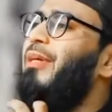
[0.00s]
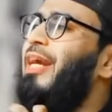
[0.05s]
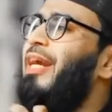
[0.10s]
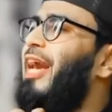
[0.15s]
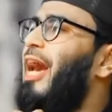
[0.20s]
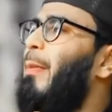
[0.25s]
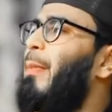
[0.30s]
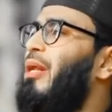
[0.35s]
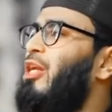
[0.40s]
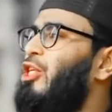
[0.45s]
হে
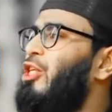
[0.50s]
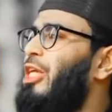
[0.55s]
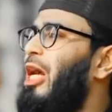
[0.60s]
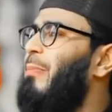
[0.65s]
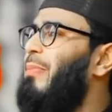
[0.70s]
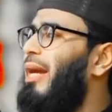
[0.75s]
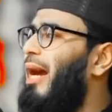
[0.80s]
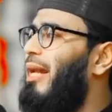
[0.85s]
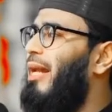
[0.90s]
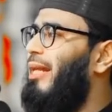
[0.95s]
আমার
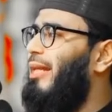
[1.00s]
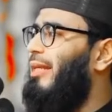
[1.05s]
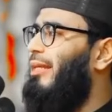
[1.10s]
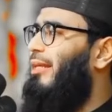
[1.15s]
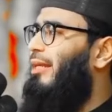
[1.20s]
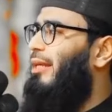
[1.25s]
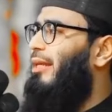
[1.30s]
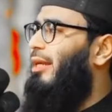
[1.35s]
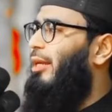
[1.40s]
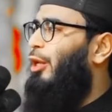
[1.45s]
স্বামী আলী
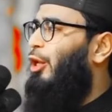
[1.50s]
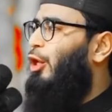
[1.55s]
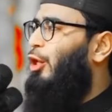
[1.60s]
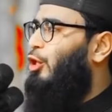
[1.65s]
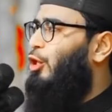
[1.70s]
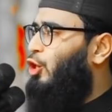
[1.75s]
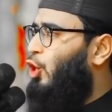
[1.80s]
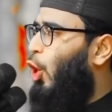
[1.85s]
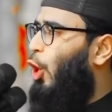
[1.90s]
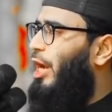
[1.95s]

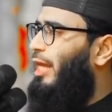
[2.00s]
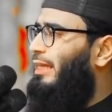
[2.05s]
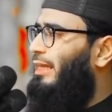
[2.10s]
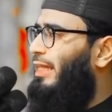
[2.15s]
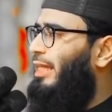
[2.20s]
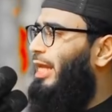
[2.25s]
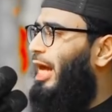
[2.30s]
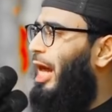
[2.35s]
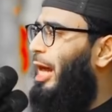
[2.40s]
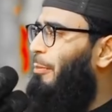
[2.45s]
ছয়
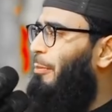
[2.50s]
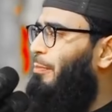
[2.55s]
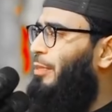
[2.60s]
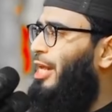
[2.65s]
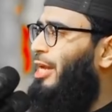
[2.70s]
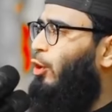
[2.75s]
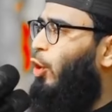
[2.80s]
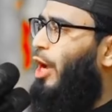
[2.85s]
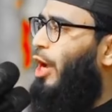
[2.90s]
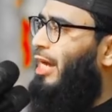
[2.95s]
দিরহাম
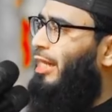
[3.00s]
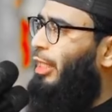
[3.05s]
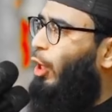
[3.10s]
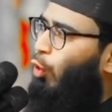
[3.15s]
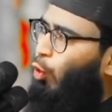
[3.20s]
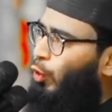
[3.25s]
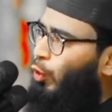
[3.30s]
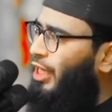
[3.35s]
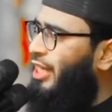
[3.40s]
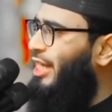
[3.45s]
নিয়ে কয়েকটা
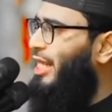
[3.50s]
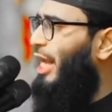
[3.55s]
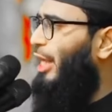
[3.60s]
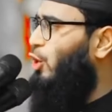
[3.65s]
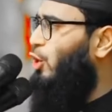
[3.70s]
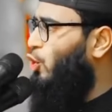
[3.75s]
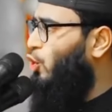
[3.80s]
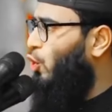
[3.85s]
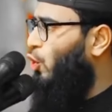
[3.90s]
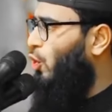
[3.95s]
রুটি নিয়ে
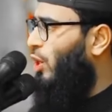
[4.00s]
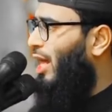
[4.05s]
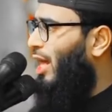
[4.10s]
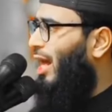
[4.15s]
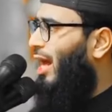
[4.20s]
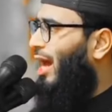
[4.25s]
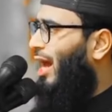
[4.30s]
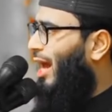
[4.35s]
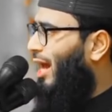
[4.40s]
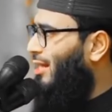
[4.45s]
আসো
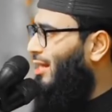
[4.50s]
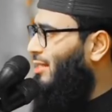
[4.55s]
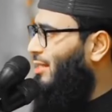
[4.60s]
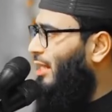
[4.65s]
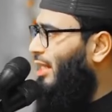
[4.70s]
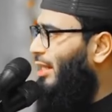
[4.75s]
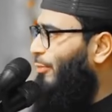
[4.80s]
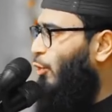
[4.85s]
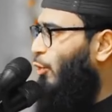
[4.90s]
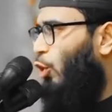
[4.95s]

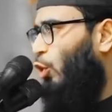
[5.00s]
হাসান এবং